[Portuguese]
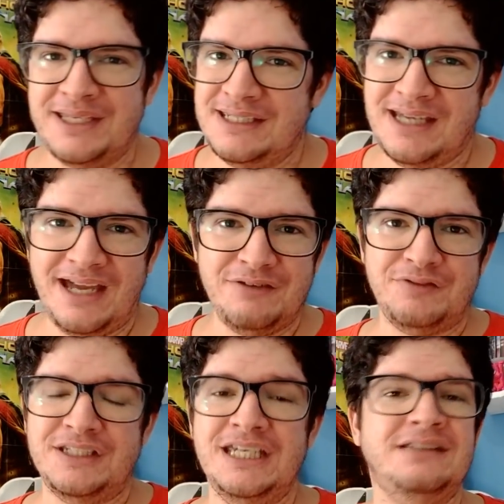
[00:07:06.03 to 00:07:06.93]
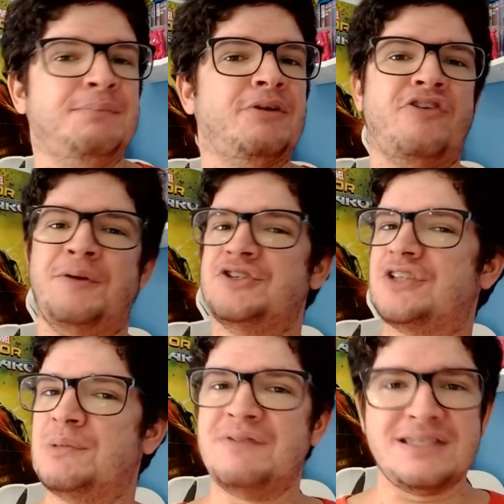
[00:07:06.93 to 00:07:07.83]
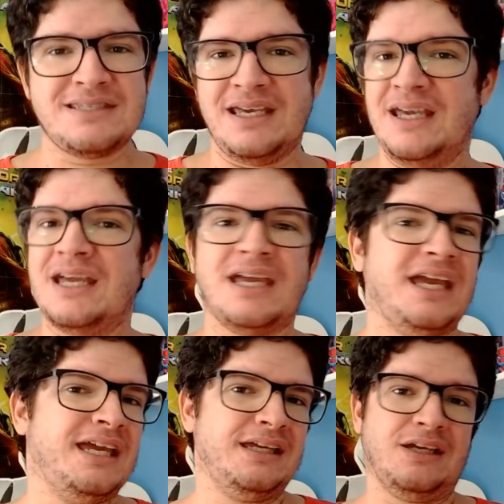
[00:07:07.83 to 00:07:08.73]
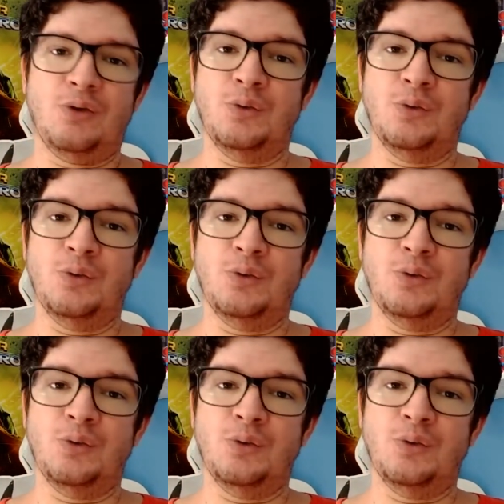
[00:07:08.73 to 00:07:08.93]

aí em Guerra Infinita, provavelmente também vai ser em